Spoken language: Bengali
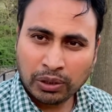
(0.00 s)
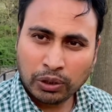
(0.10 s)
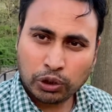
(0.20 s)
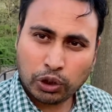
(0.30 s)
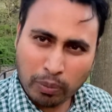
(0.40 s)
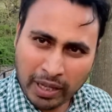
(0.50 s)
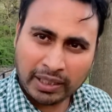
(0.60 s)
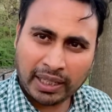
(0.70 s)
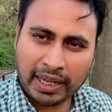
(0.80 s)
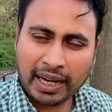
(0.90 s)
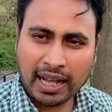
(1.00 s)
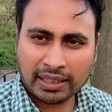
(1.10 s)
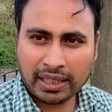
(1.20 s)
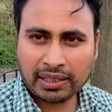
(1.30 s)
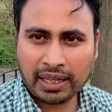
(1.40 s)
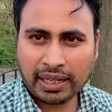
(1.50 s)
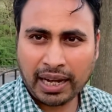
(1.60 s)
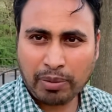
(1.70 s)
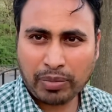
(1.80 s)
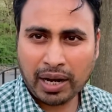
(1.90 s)
সমাজে এই কালচারটাকে
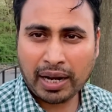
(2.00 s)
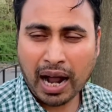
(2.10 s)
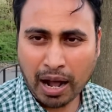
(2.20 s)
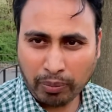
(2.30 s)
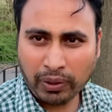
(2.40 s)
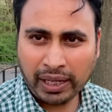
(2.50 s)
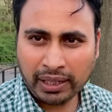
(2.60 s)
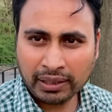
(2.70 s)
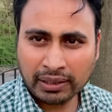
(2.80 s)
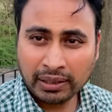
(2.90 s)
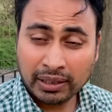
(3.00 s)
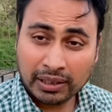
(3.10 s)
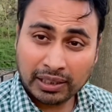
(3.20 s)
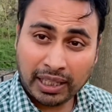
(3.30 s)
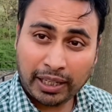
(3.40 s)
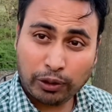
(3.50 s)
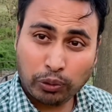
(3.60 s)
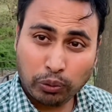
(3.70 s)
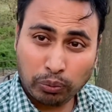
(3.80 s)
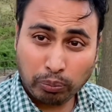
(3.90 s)
আমরা না বলি যে
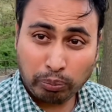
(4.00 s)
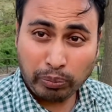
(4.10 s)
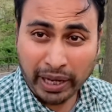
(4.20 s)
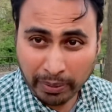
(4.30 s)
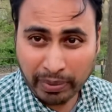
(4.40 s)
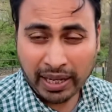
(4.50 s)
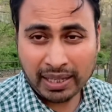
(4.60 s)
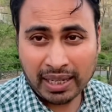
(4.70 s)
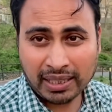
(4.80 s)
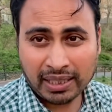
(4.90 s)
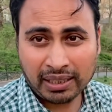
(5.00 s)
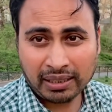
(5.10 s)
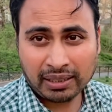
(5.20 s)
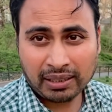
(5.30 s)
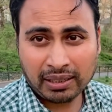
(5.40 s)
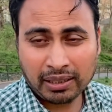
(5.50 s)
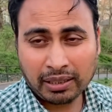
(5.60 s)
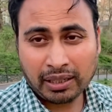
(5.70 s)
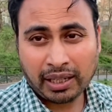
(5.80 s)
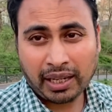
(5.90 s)
মেয়ে বিয়ে দিয়েছেন
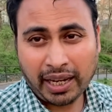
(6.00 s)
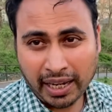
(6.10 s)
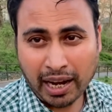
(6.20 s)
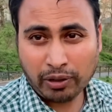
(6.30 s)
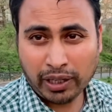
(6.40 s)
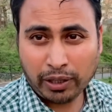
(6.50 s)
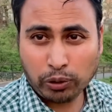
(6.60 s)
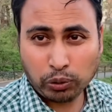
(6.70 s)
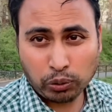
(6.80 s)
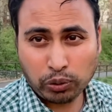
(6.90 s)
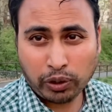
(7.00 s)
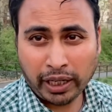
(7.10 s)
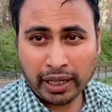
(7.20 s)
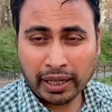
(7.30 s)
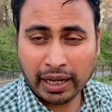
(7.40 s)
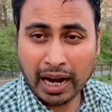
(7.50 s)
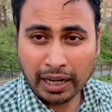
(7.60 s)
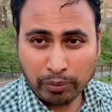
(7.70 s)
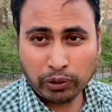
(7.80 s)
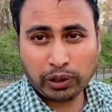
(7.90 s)
এই কারণে নতুন করে
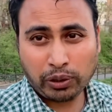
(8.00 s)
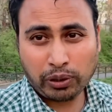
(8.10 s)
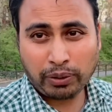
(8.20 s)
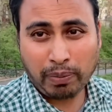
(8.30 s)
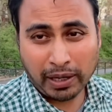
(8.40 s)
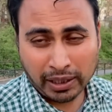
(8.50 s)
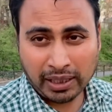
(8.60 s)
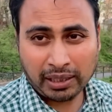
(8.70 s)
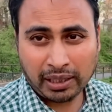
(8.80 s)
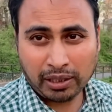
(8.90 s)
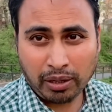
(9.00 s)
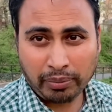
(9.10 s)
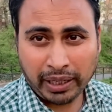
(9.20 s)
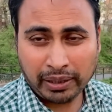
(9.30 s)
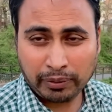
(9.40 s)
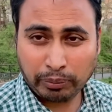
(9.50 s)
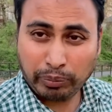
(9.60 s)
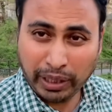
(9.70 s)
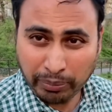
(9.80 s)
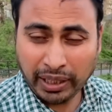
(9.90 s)
গাড়ি ভর্তি করে ফার্নিচার দিতে হবে
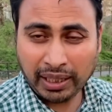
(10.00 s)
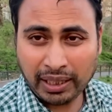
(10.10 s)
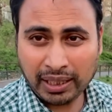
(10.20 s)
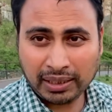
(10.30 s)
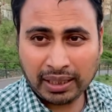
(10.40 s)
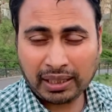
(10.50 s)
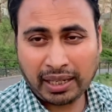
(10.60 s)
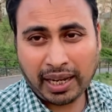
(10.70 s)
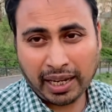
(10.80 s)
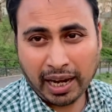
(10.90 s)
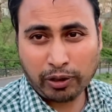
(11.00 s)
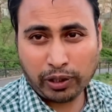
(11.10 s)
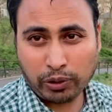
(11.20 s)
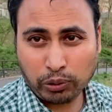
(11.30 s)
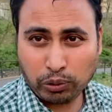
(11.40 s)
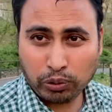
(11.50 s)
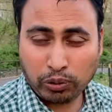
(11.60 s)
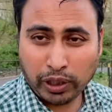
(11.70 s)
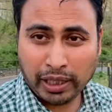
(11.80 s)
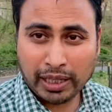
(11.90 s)
মেয়ে বিয়ে দিয়েছেন এই কারণে নতুন
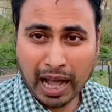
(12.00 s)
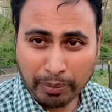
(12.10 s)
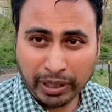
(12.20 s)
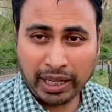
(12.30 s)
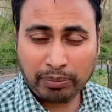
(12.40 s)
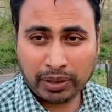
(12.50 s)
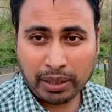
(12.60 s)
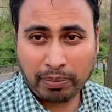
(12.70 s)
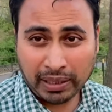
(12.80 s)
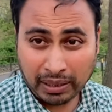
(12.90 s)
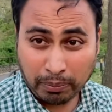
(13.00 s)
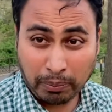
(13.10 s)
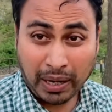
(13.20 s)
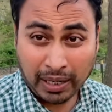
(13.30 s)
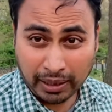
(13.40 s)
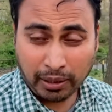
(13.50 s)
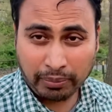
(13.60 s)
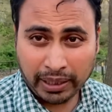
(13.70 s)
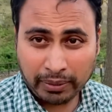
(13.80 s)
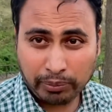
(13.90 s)
করে দামি ইফতার পাঠাতে
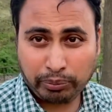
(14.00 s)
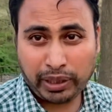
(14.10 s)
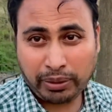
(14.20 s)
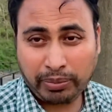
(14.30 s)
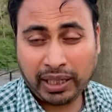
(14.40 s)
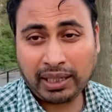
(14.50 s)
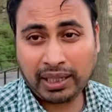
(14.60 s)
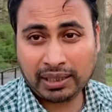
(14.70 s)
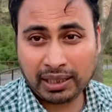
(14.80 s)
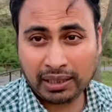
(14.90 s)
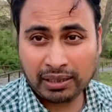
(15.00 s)
হবে মেয়ে বিয়ে দিয়েছেন